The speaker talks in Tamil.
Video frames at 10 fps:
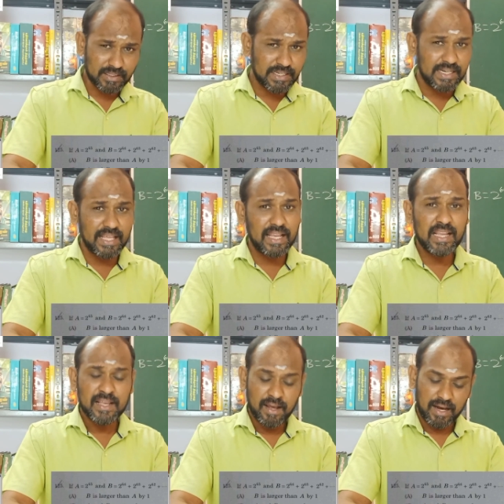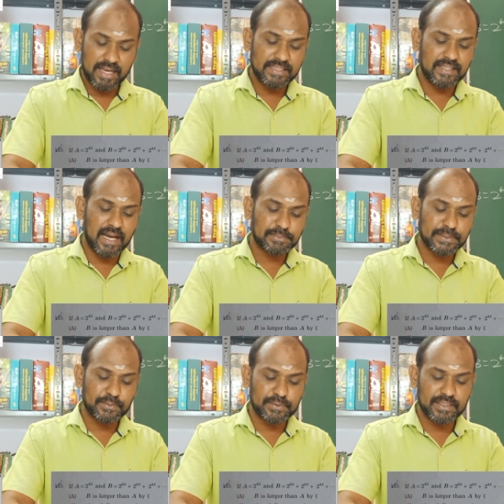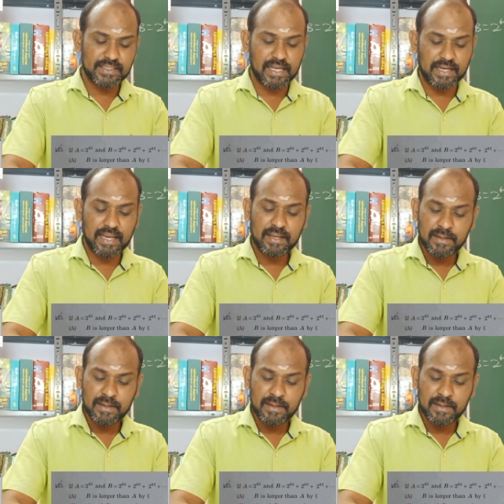கீழே ஐந்து ஆப்ஷன் கொடுத்துருக்காங்க